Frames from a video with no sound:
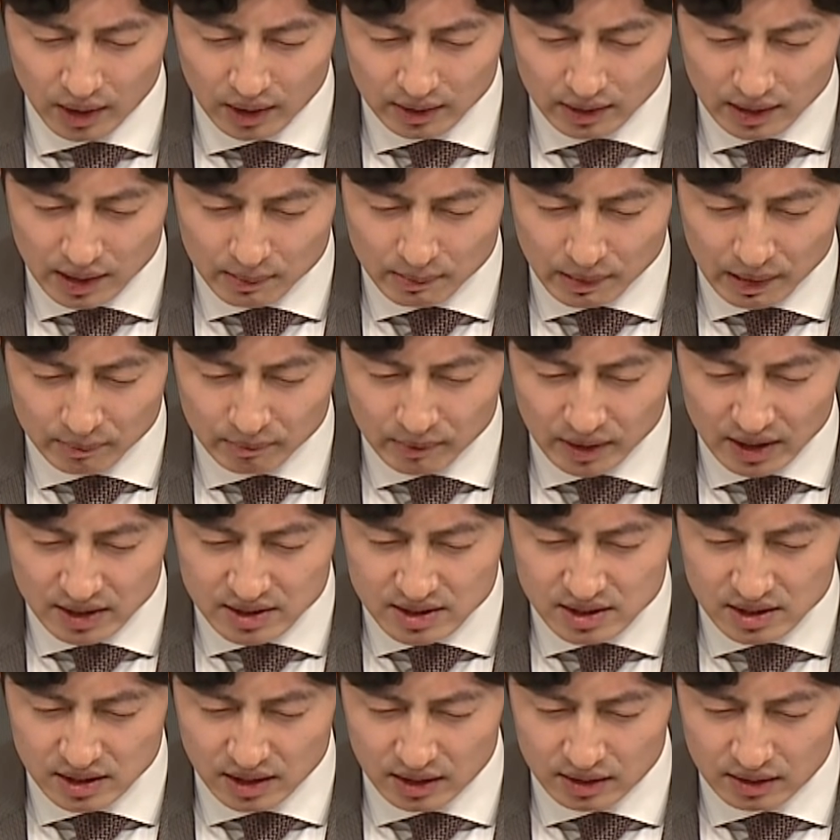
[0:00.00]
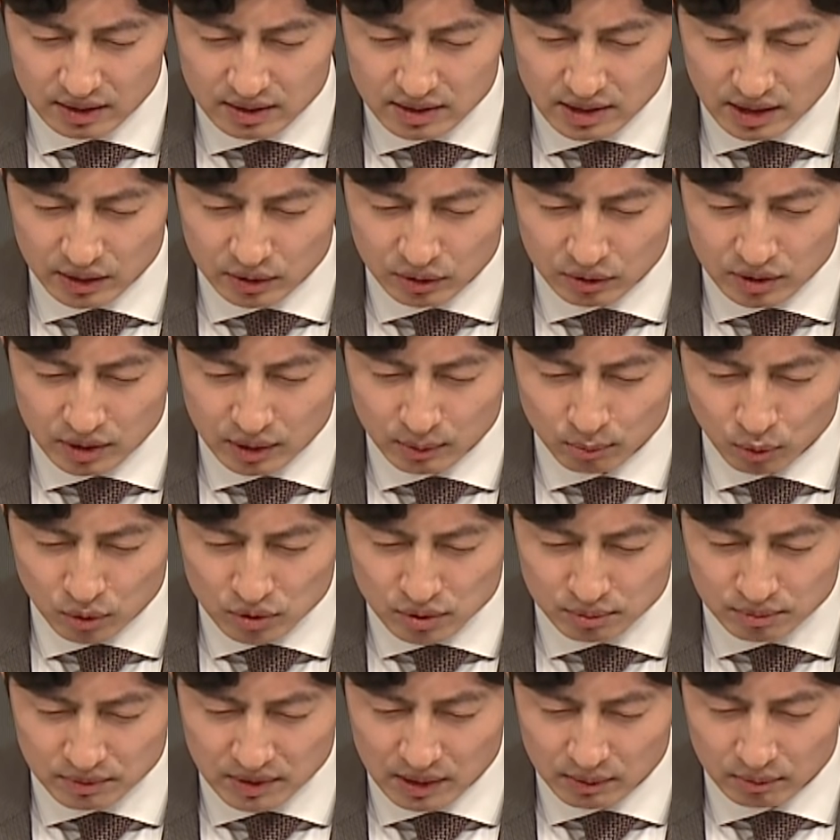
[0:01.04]
내 마음 같지 않은 자녀들의
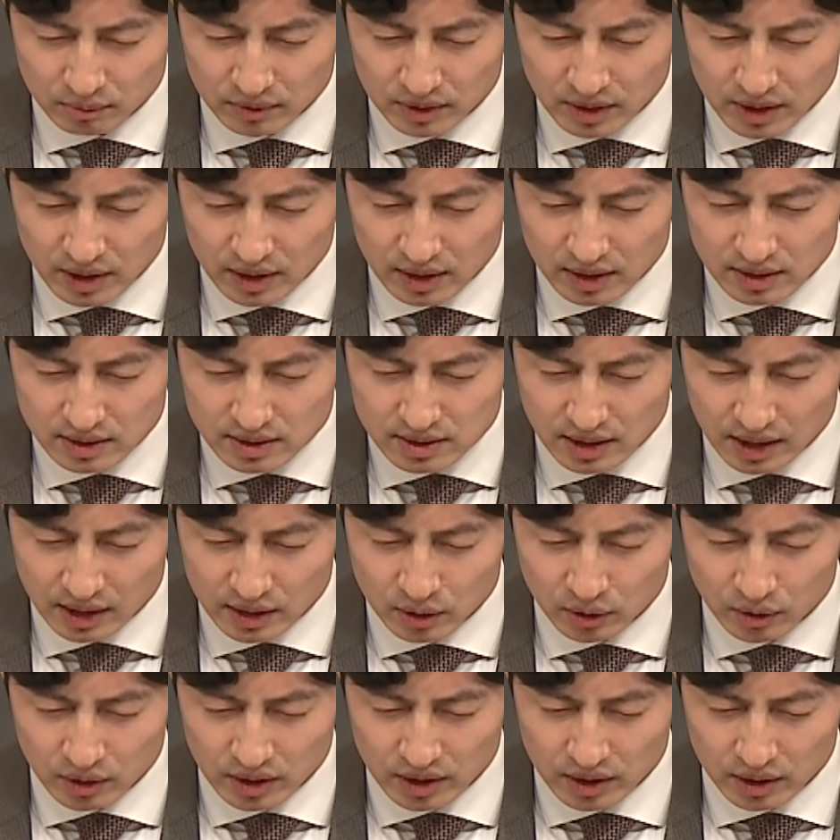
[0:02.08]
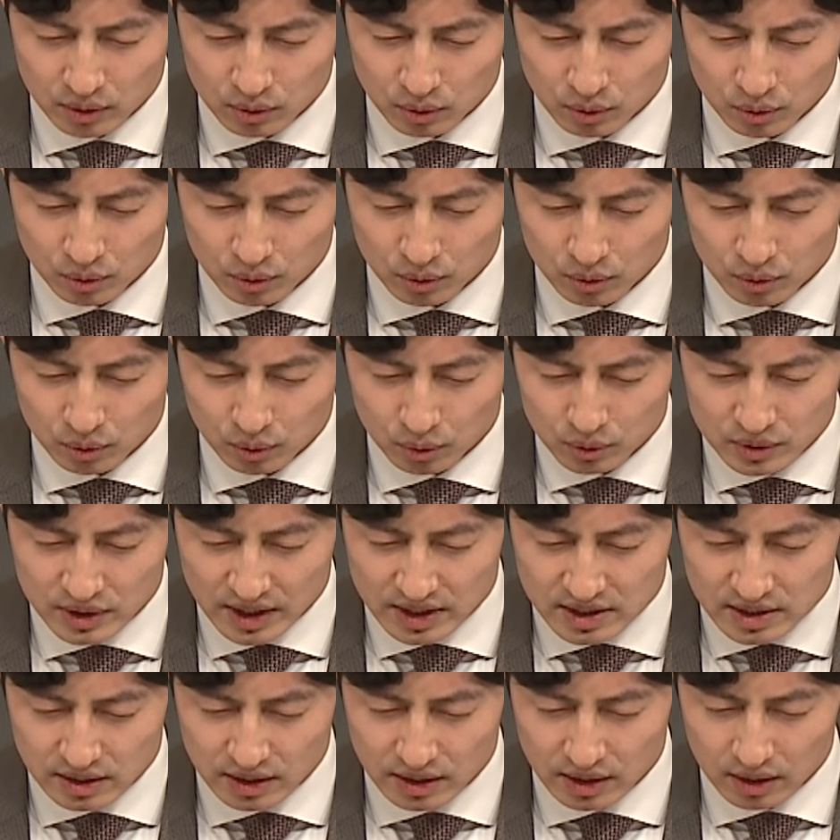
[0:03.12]
모습 때문에 자녀에게도 또
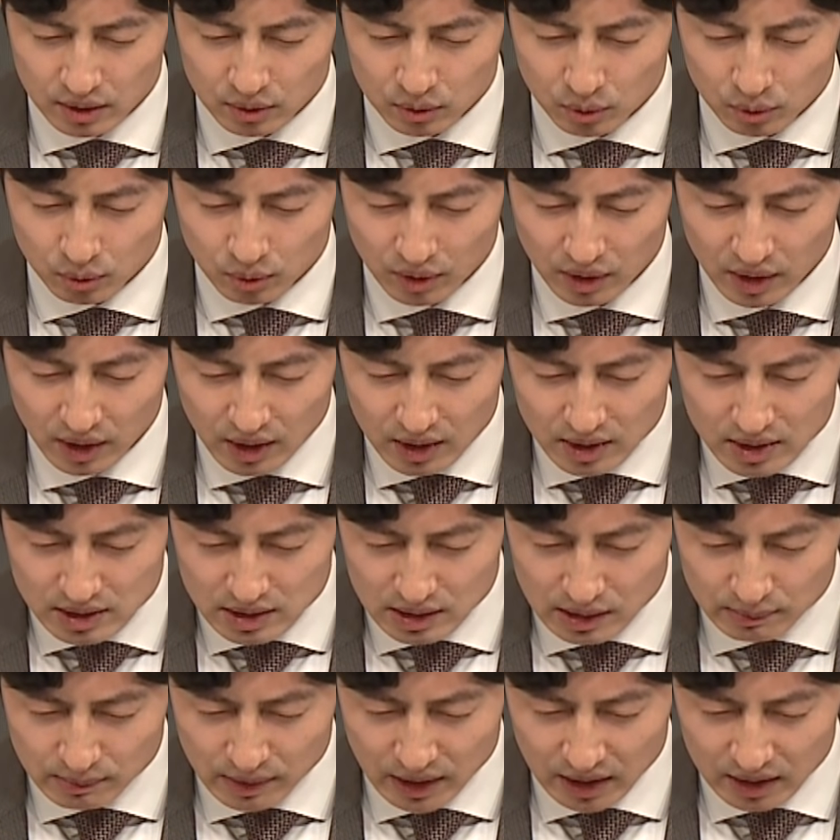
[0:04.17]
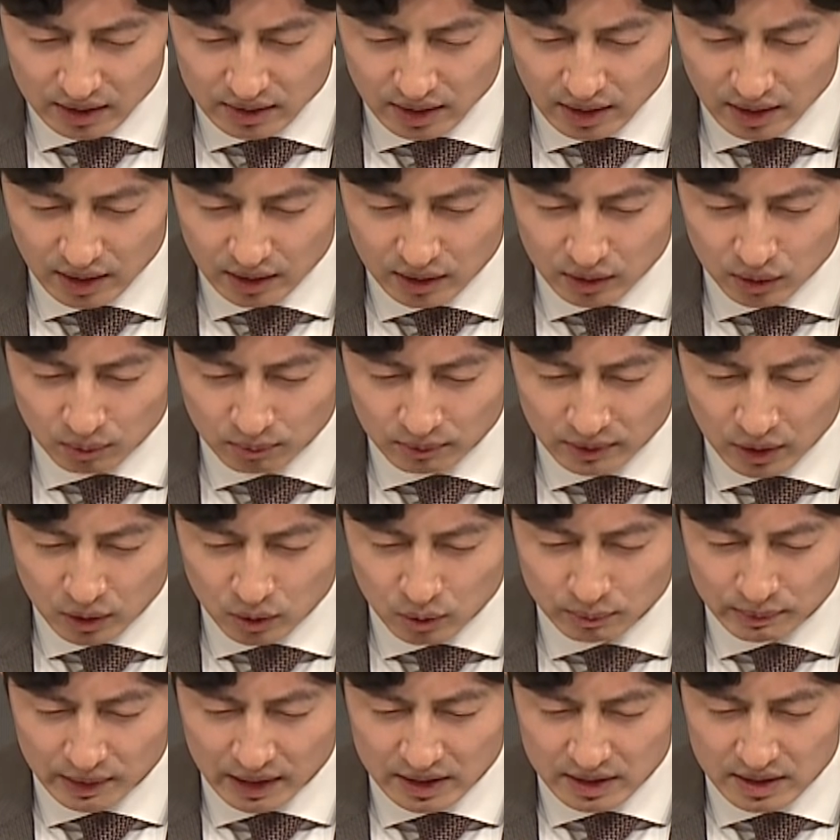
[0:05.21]
자신에게도 실망할 때가
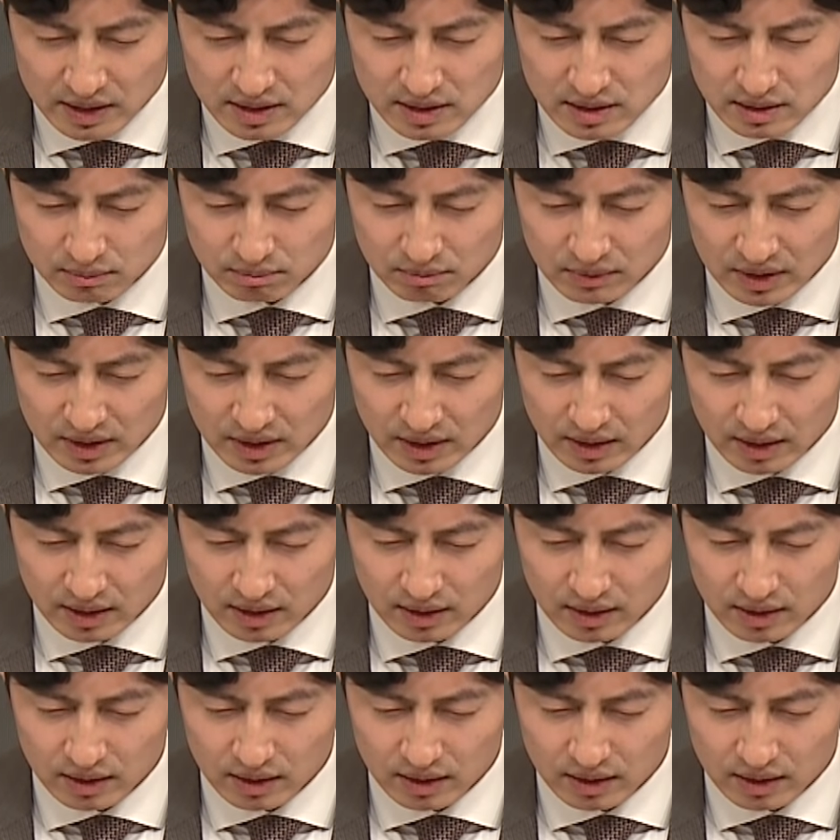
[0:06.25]
너무나도 많이 있습니다.